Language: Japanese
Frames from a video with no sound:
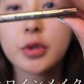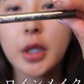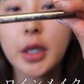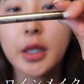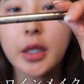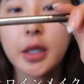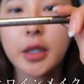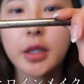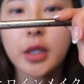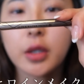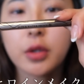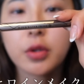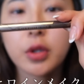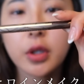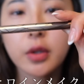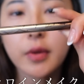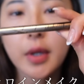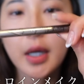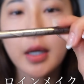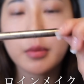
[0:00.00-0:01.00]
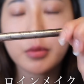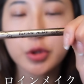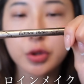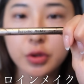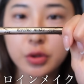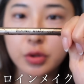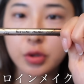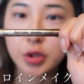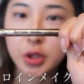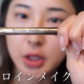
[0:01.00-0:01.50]
アイライナーこれはもう
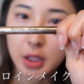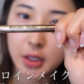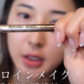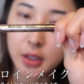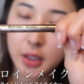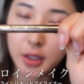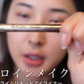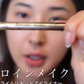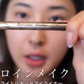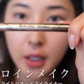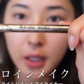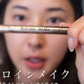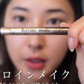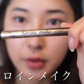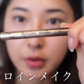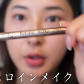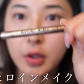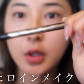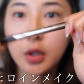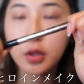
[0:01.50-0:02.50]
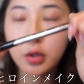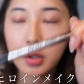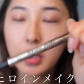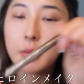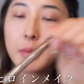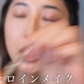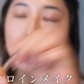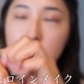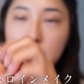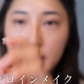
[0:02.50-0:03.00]
ずっと使ってんねんけどこ
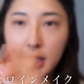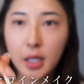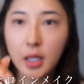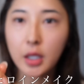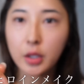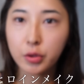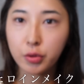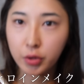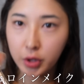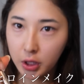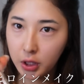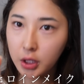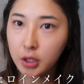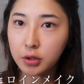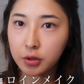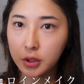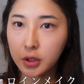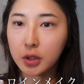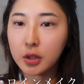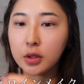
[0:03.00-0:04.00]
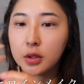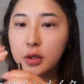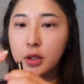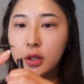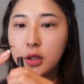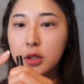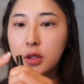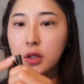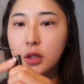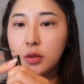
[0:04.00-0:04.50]
れマジで取れにくい
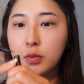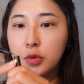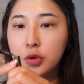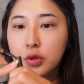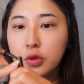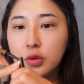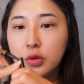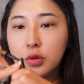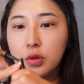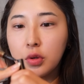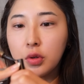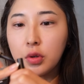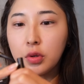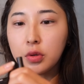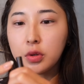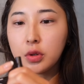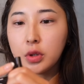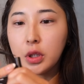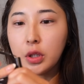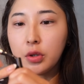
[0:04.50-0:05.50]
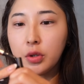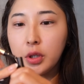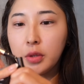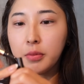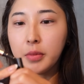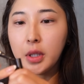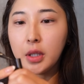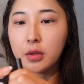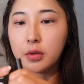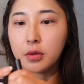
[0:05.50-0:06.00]
私もうずっと
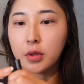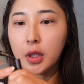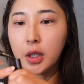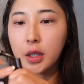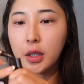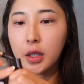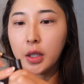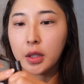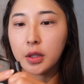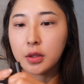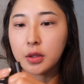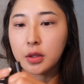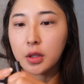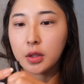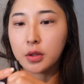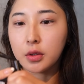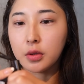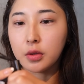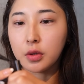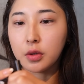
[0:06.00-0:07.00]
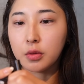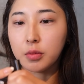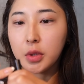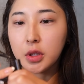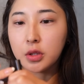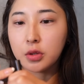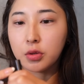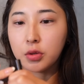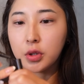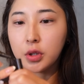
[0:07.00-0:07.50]
ヒロインメイクのアイライン使ってるけど
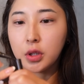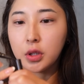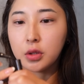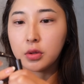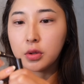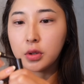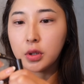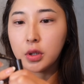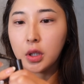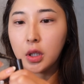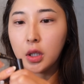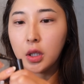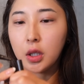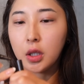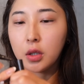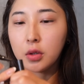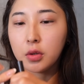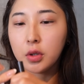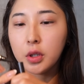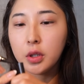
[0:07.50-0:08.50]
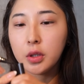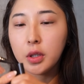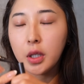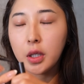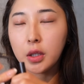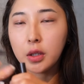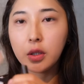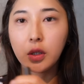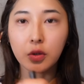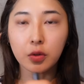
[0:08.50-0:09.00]
マジ取りにくいからこれはね結